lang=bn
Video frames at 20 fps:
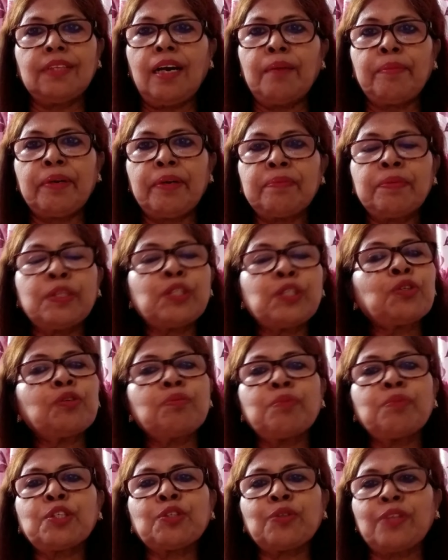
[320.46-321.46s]
আমার
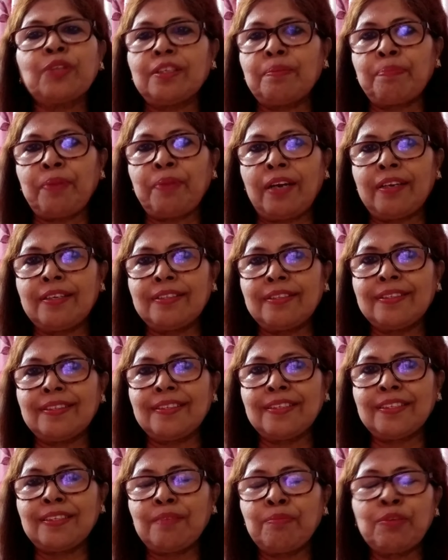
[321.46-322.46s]
ভীষণ ভীষণ একটা প্রাণের
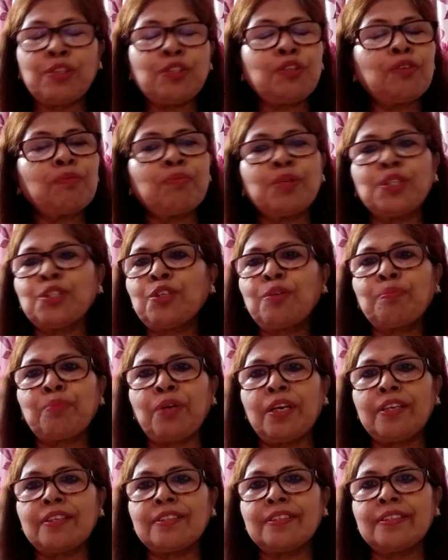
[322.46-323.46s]
জিনিস ভীষণ ভীষণ
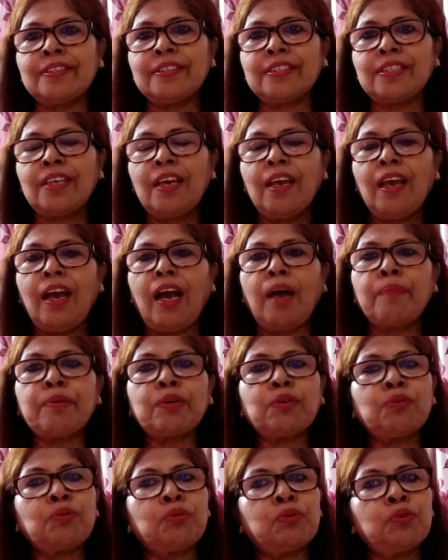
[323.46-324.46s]
প্রাণের জিনিস আমি
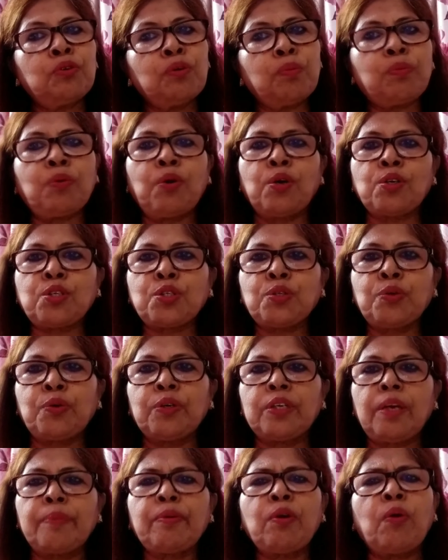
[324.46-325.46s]
খুব কষ্ট
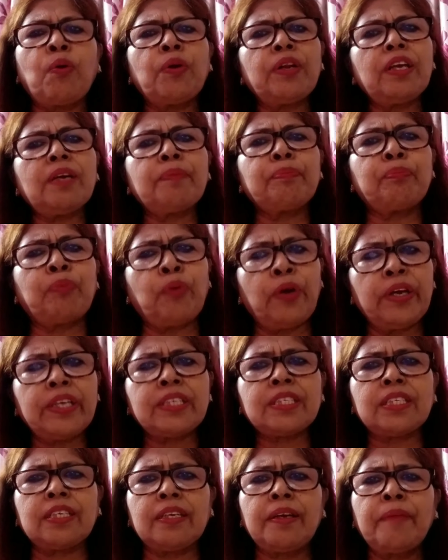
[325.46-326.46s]
করে আমি অনেক
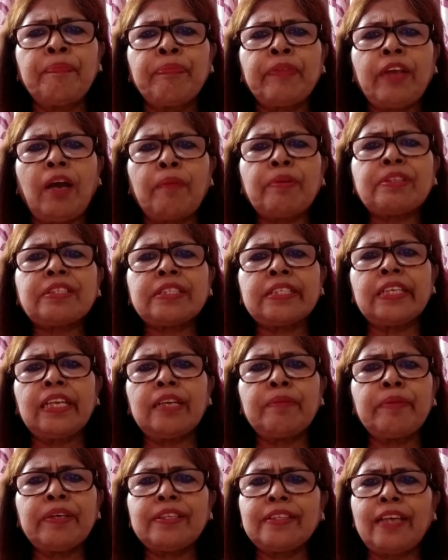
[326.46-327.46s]
বয়সে আমার
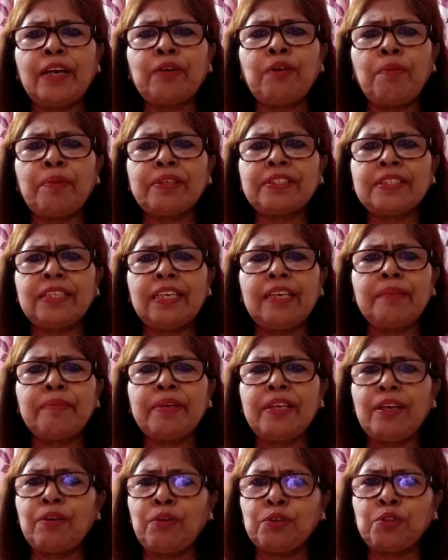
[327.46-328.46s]
ছেলে মেয়ে দেখো আমার ছেলে
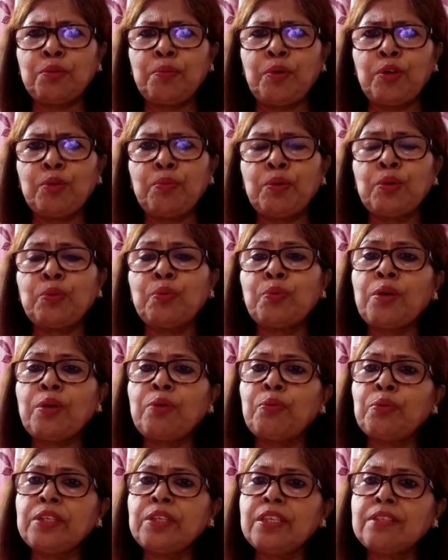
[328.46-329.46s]
মেয়েরা কত বড় বড়
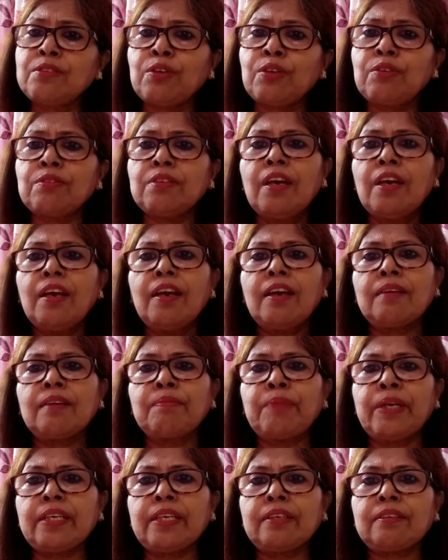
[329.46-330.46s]
ওরা ওদের যখন
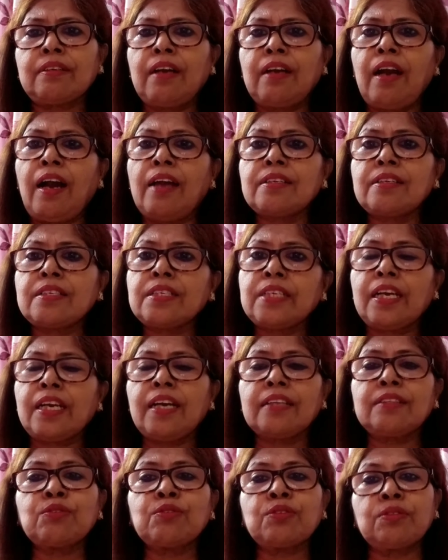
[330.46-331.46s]
মানে গান
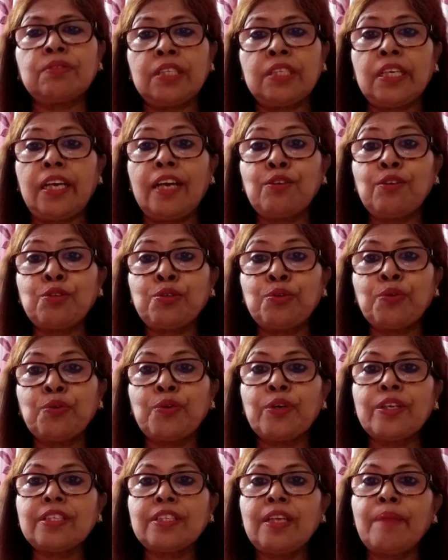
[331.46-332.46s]
শেখাতো শেখানো শুরু
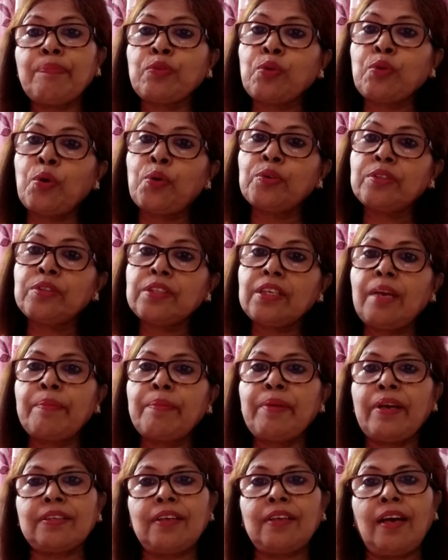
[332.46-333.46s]
করেছিলাম তখন থেকে
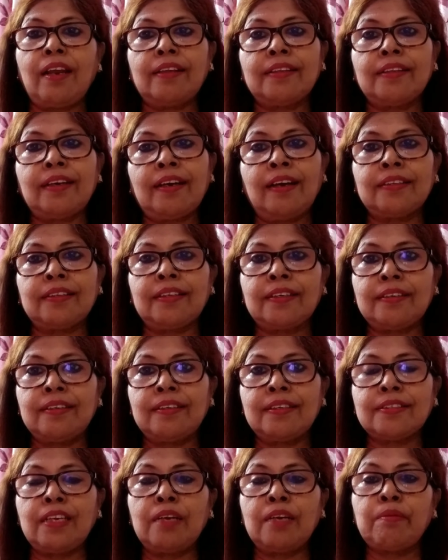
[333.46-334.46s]
আমি একটা আলাদা খাতা
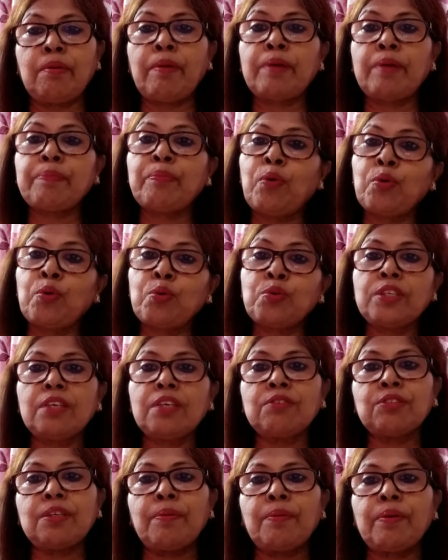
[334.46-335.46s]
কিনেছিলাম আমার বড় যা
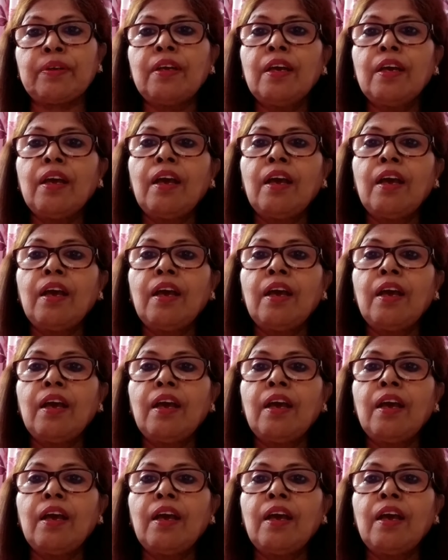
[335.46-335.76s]
হচ্ছে আমার